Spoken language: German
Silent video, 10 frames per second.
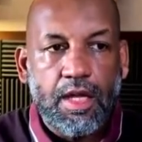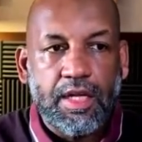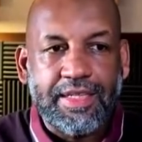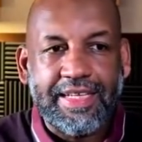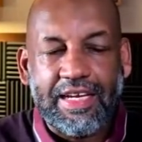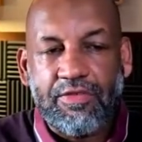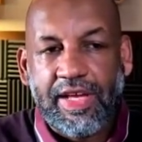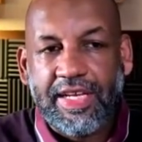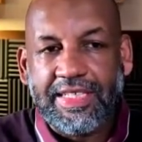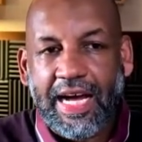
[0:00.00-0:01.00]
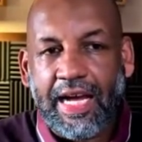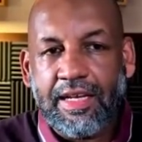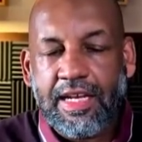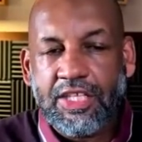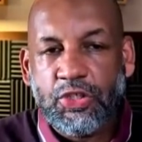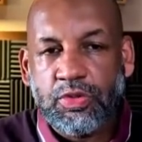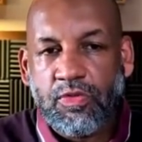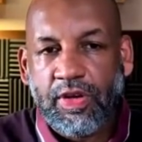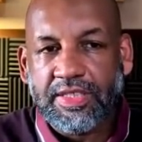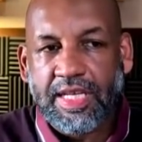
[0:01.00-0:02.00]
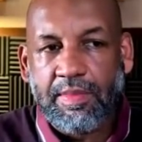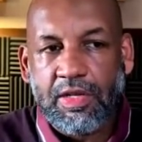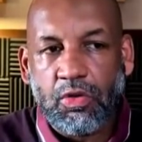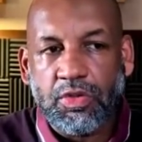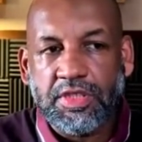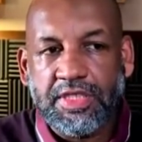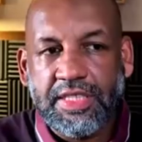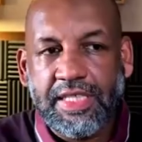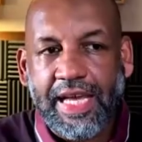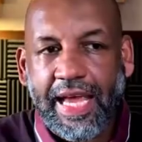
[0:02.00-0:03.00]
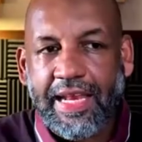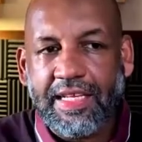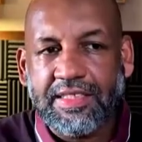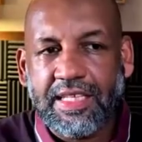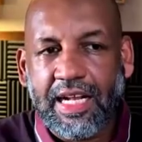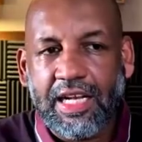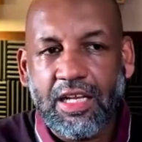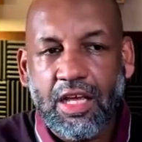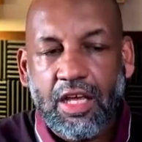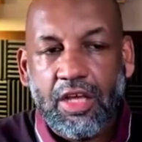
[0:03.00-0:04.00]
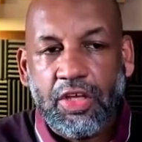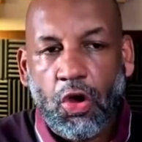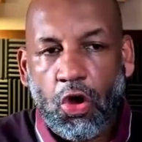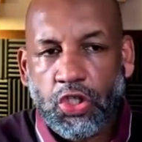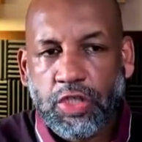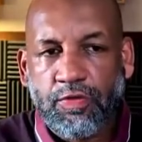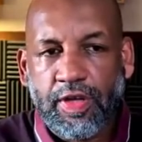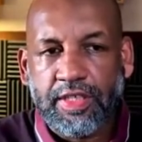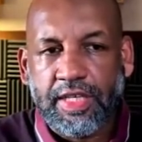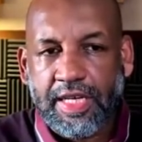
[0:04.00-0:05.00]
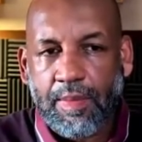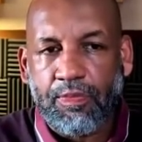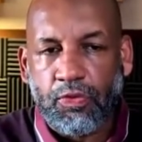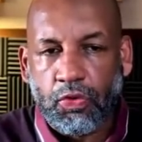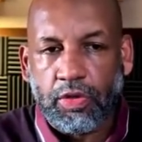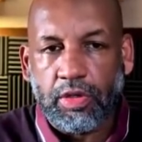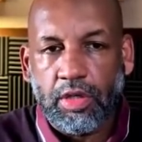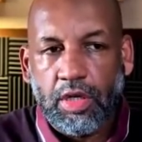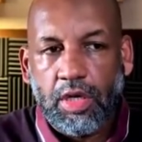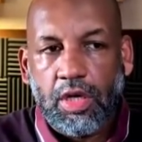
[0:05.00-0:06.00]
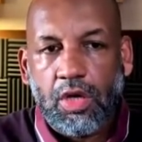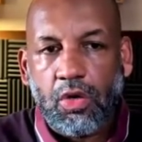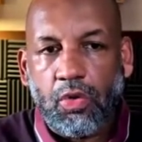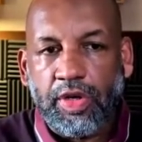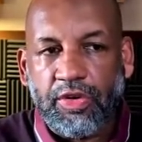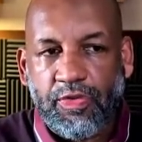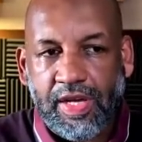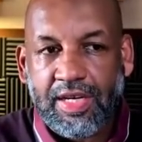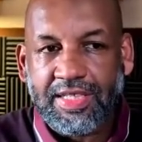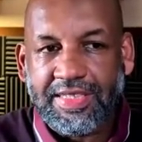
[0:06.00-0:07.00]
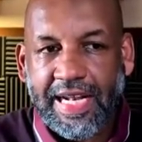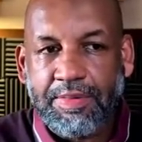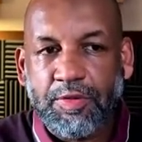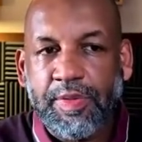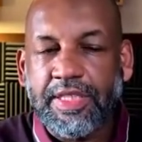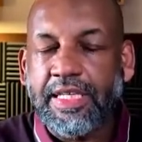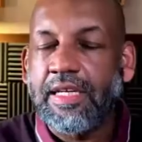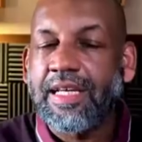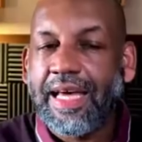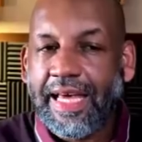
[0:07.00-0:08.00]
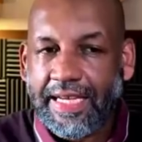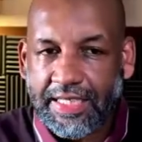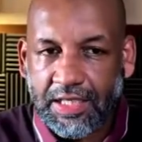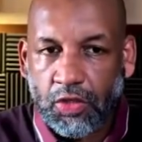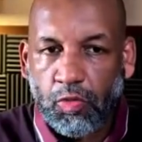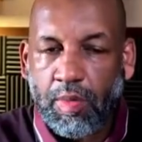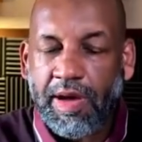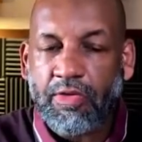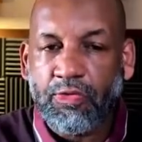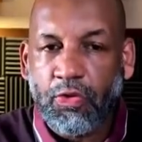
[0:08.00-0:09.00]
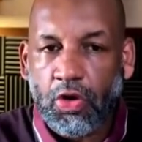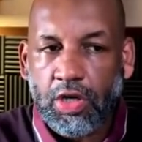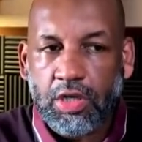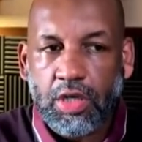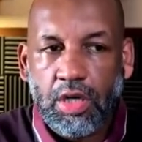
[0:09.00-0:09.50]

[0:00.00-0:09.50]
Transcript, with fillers: Dann werde ich alle Nationen versammeln und sie in das Tal Jehoshaphat hinabführen. Und ich werde da selbst mit ihnen rechten über mein Volk